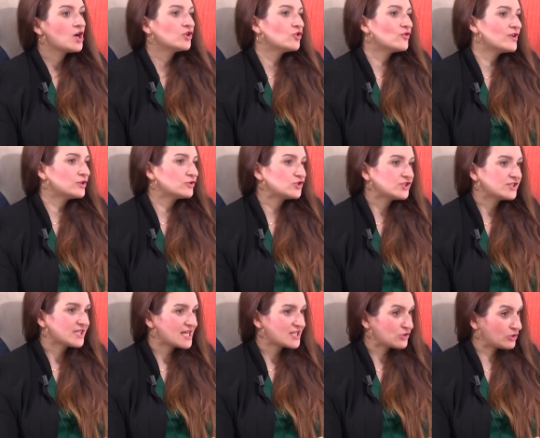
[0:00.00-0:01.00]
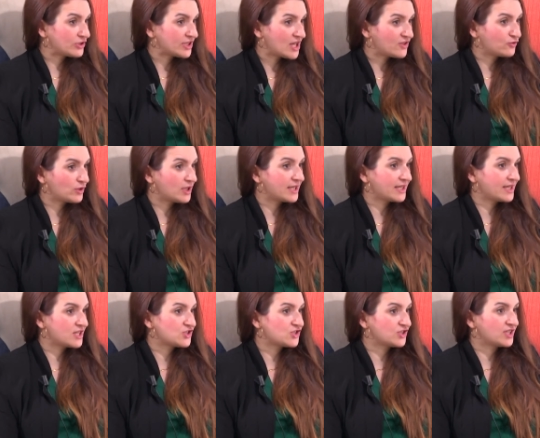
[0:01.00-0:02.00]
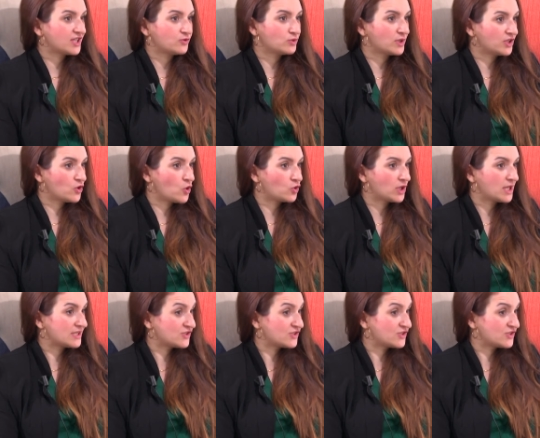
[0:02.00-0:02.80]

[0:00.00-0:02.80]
dove non ci sarà soltanto la rinascita di una donna,